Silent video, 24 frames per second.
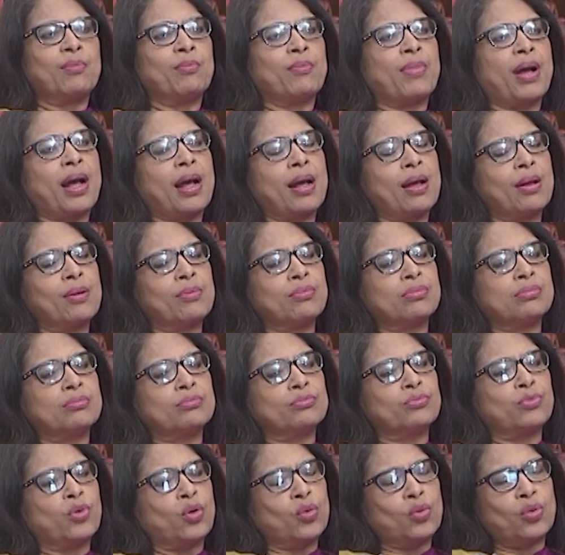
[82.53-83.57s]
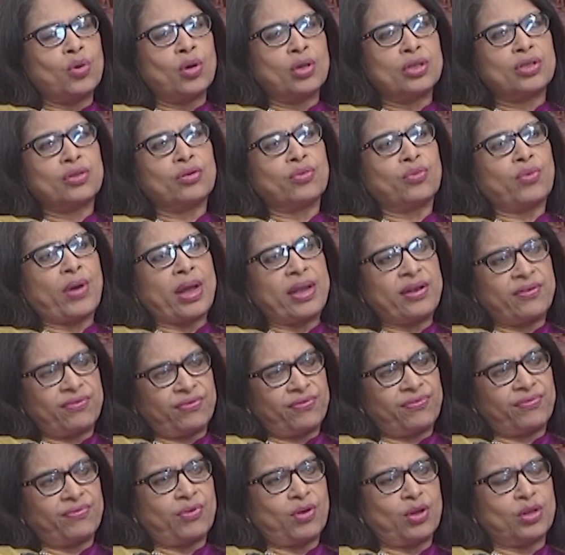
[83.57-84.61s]
বা বউ হয়তো ওয়াইফ
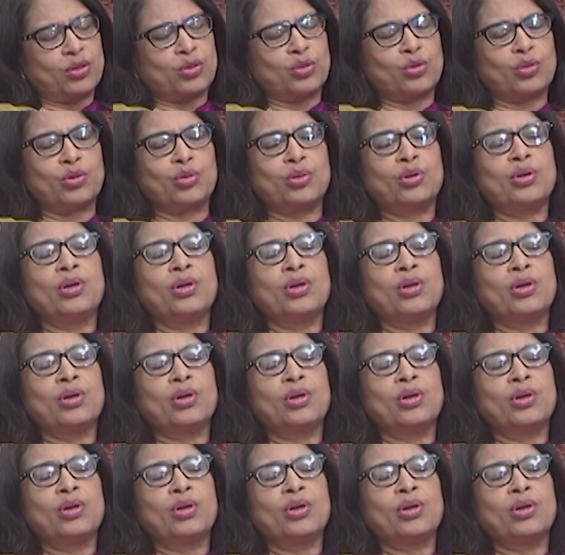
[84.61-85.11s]
হয়তো